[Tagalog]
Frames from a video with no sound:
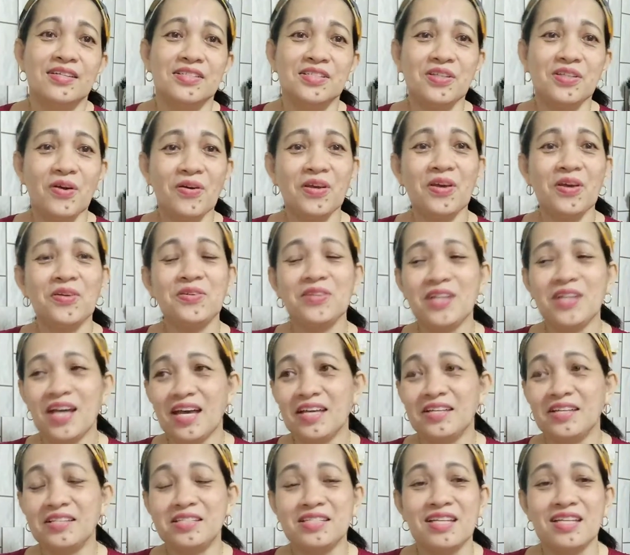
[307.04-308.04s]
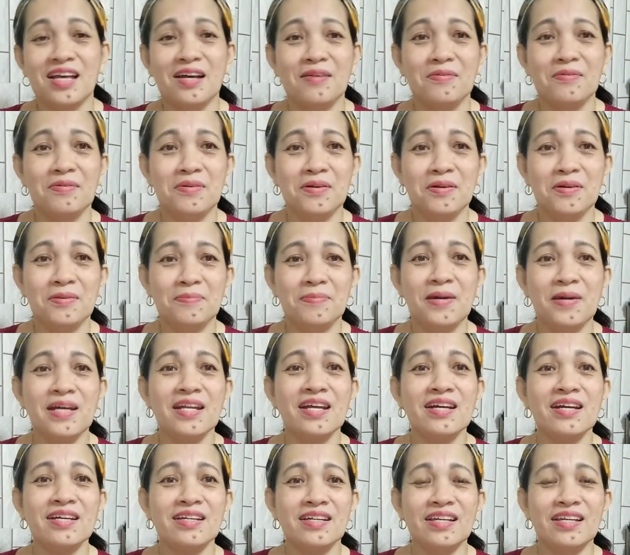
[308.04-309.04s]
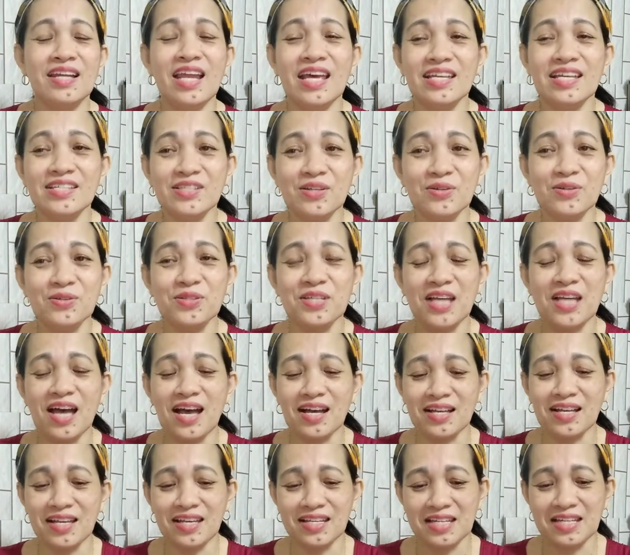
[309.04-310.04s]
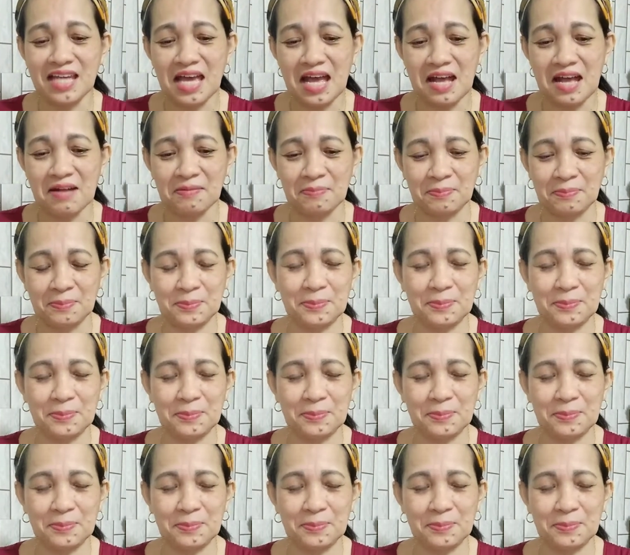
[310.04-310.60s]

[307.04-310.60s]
So, ayan guys parang lesson sa akin na,